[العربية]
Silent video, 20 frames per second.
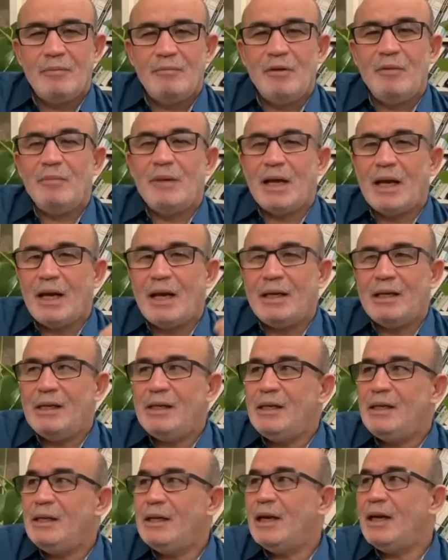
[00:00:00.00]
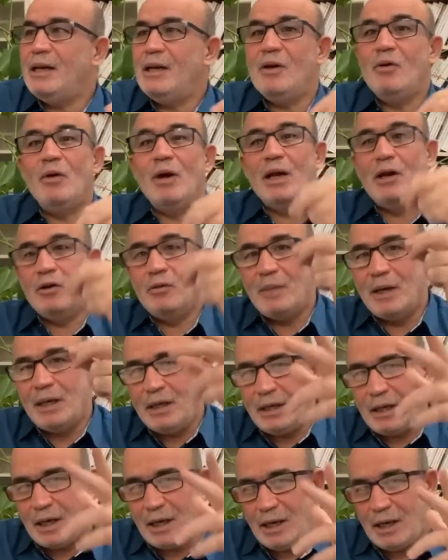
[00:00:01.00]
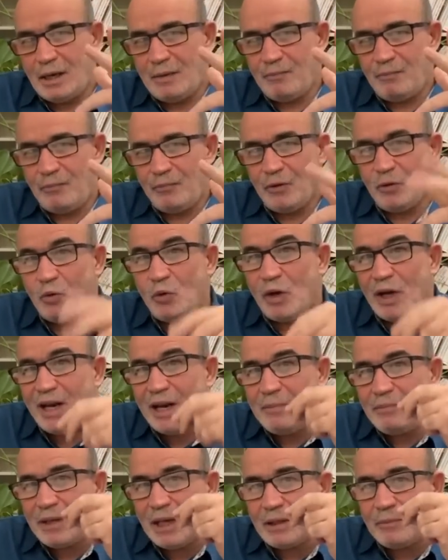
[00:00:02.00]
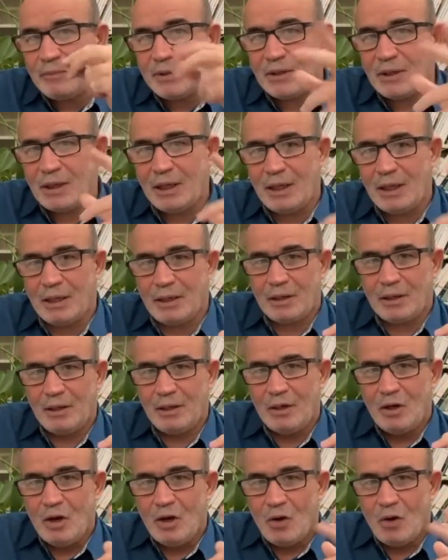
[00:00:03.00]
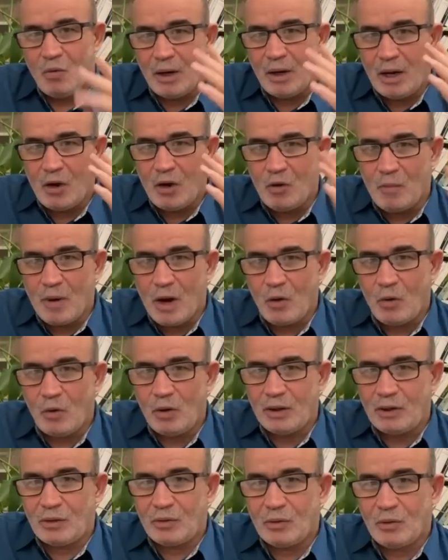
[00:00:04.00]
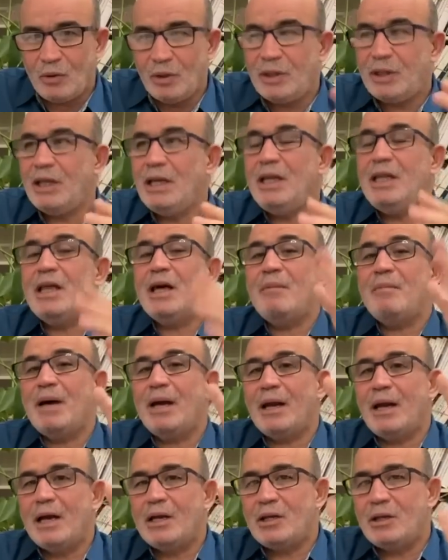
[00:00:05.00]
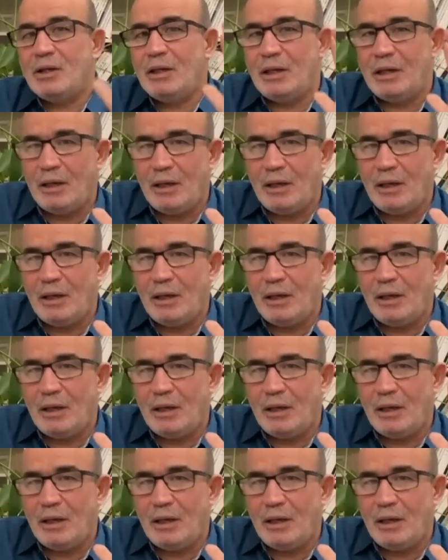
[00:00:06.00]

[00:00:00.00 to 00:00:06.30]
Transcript: مما يعني انه قال لهم اي كلام وكلام تاع تمسخير وانا يومها قلت قلت اذا ما راحش